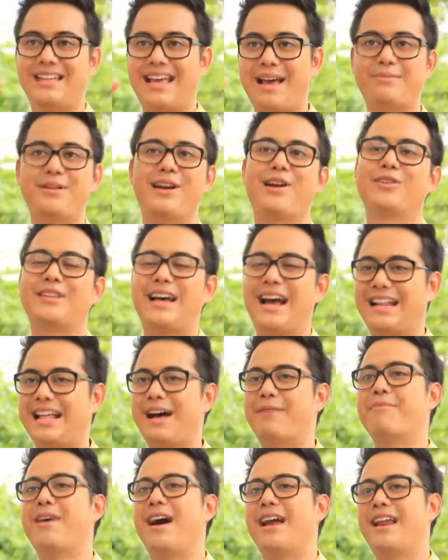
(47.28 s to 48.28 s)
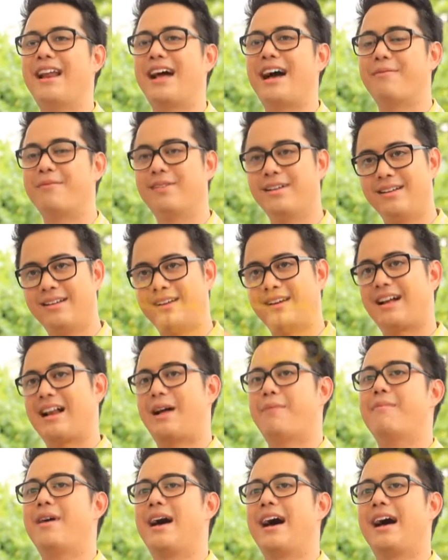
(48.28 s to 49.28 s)
เทปที่เราถ่ายทำมาเนี่ยนะครับ ก
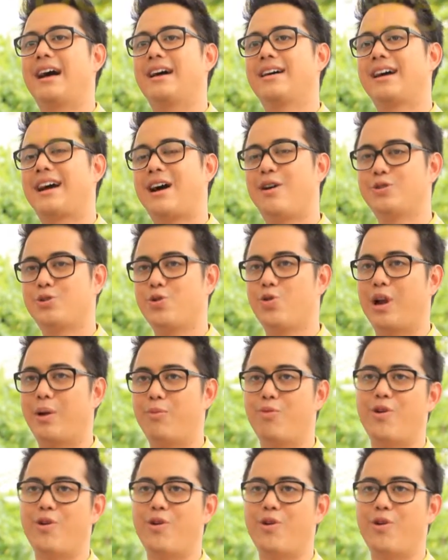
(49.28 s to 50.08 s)
ลับมาเข้าสู่กระ